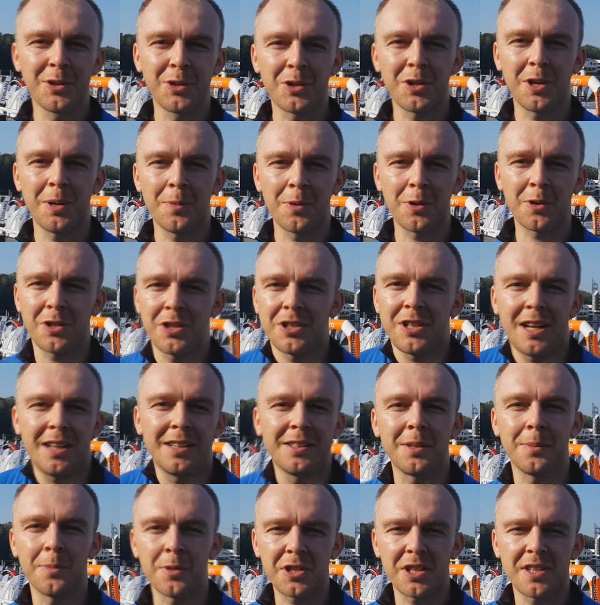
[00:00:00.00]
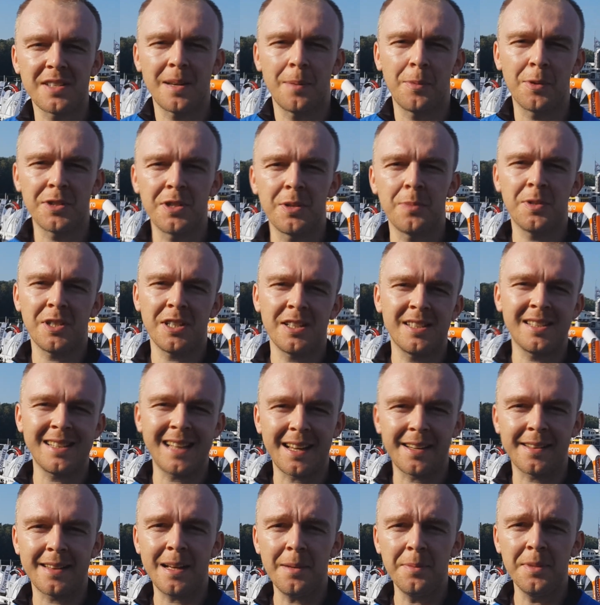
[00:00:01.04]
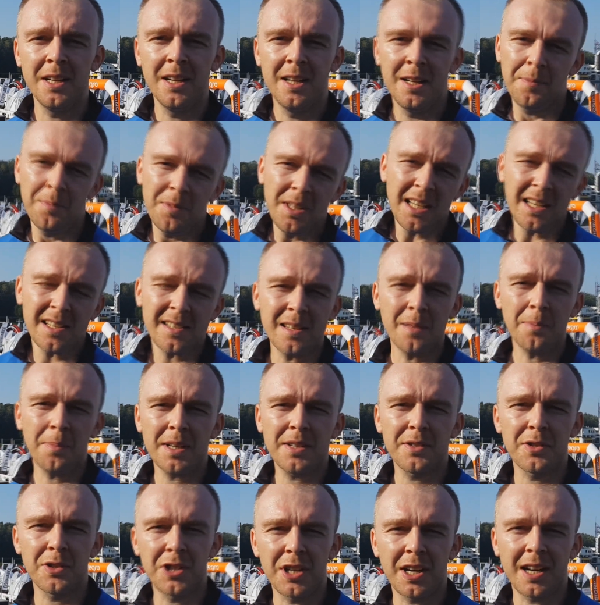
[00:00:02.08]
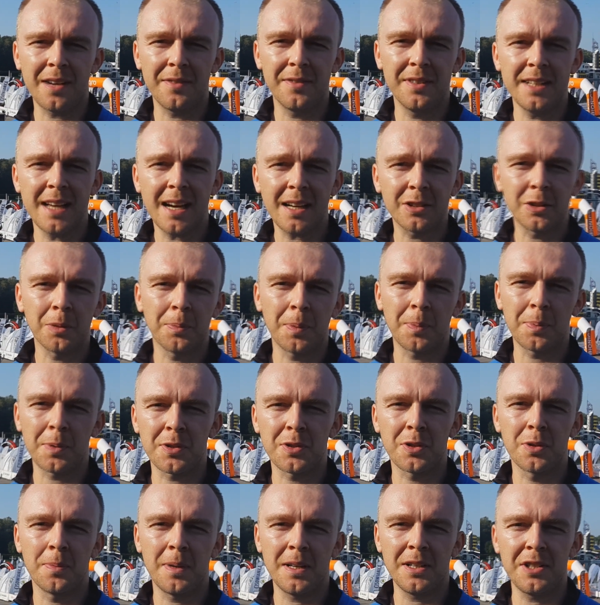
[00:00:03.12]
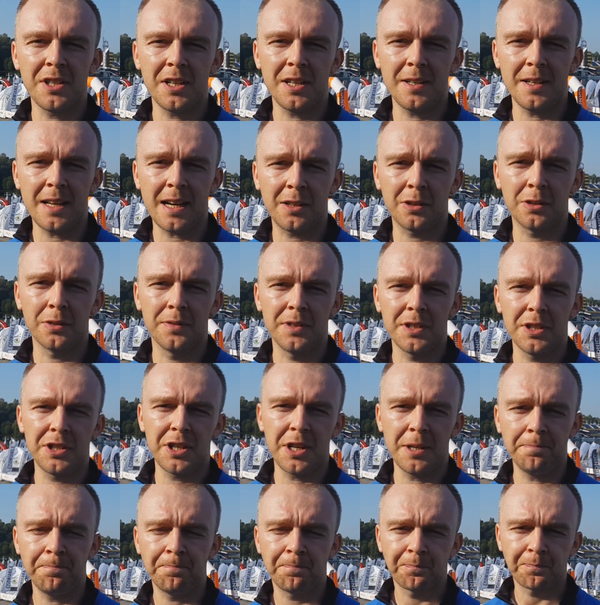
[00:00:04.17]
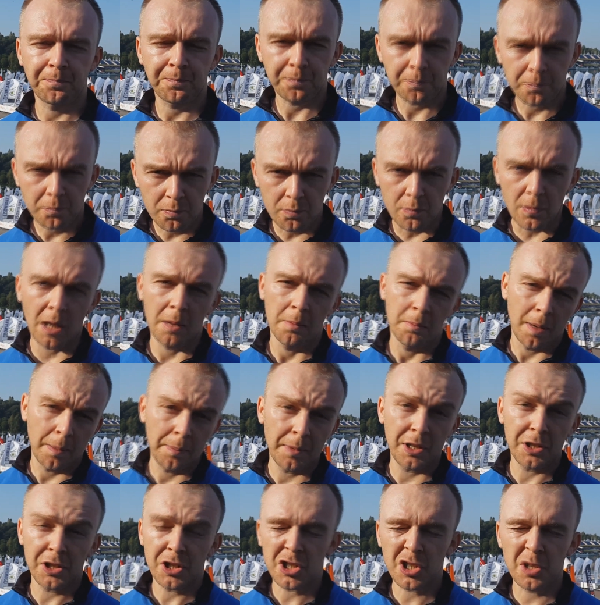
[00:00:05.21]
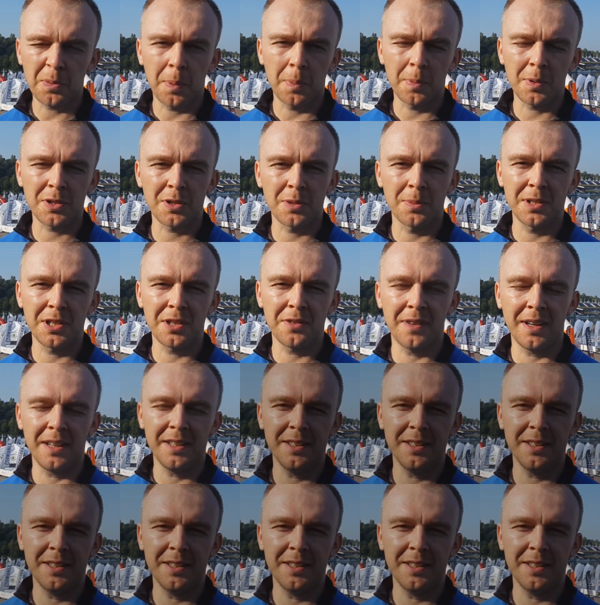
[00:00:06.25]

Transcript: zdążyłem ruszyć, ale to może z emocji przed startem. Jestem bardzo ciekawy, jak to po prostu będzie, jak to wyjdzie. Mam nadzieję, że po prostu będzie